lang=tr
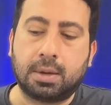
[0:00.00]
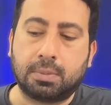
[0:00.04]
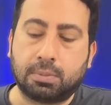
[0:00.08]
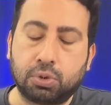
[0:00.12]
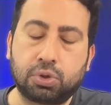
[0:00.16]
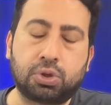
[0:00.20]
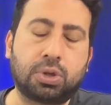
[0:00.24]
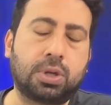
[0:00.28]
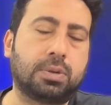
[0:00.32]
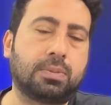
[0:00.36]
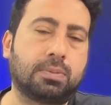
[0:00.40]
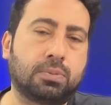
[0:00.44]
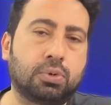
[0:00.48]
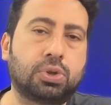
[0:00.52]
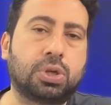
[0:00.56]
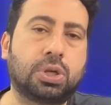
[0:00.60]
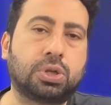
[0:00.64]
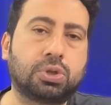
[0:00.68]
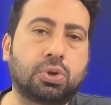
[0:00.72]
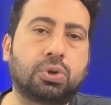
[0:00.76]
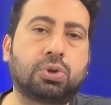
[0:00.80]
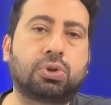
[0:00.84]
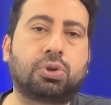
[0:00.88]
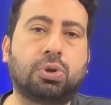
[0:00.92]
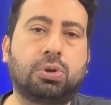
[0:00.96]
bu, bu
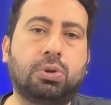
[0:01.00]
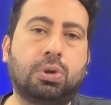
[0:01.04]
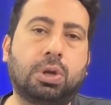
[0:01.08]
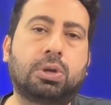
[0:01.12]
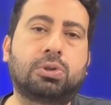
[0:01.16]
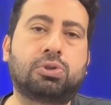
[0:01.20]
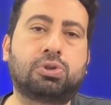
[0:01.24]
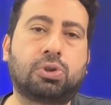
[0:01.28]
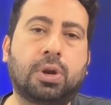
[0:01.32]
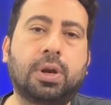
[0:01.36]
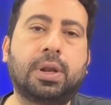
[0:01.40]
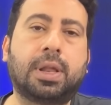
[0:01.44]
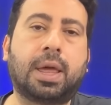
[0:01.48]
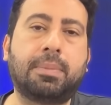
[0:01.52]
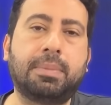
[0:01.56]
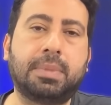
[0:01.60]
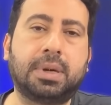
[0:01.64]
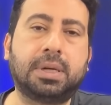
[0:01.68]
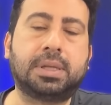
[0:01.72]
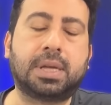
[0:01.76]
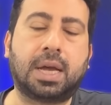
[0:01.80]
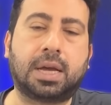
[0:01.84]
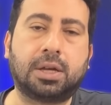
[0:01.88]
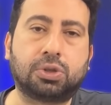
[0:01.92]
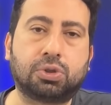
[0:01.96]
sezon lüksöründen
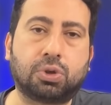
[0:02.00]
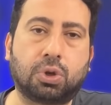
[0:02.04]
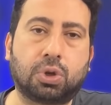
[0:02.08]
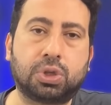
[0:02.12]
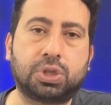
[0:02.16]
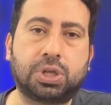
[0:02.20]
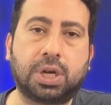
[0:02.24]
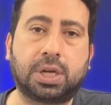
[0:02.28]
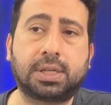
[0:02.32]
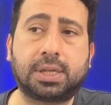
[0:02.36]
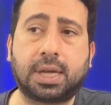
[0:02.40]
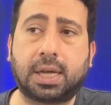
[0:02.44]
bir tanesi olacak.